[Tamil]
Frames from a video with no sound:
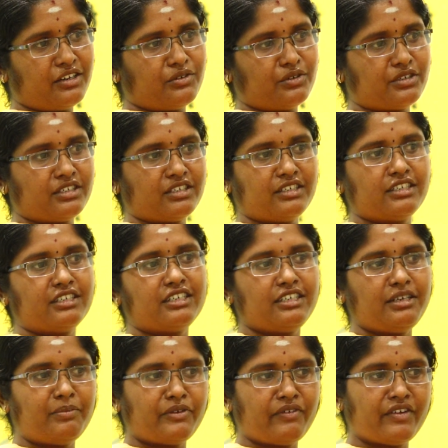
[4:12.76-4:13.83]
ஒரு
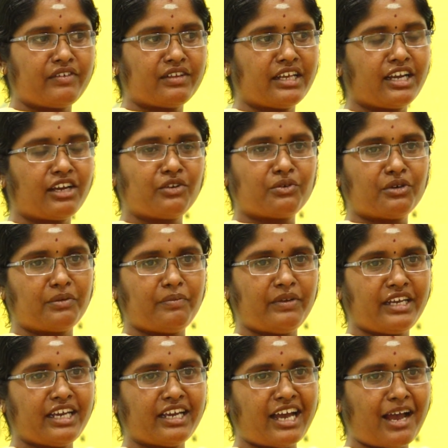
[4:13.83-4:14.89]
இப்போவே வந்து எங்களுக்கு ஒரு
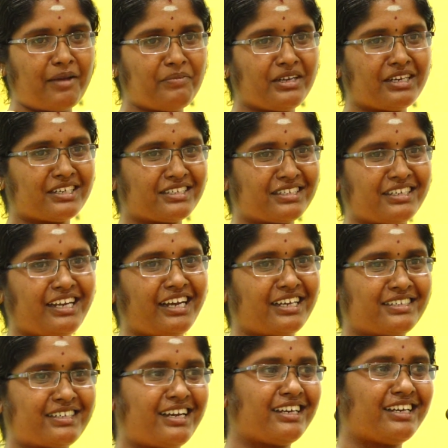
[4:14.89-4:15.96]
பெரிய ஹாப்பினஸ்
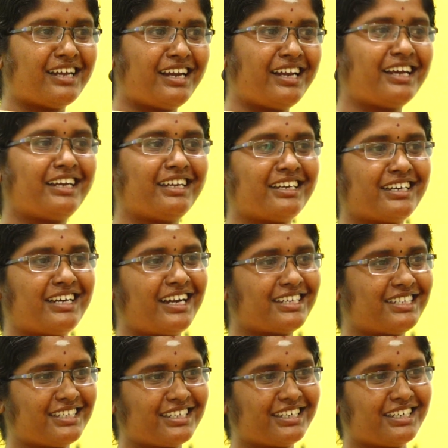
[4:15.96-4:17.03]
எங்கள் சன்னுனால எங்களுக்கு
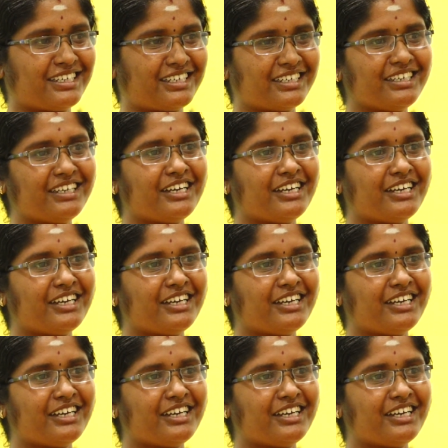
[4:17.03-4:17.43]
கிடச்சிருக்குன்ட்டு